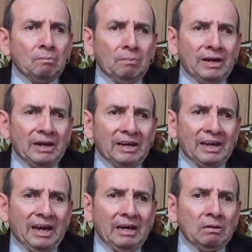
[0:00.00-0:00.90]
para
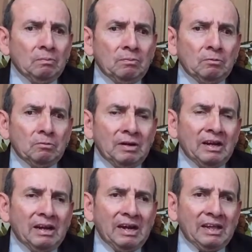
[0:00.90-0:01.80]
crear
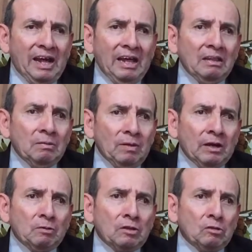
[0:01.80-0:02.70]
una realidad
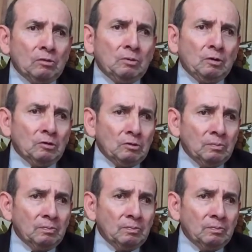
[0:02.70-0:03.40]
a nuestro modo.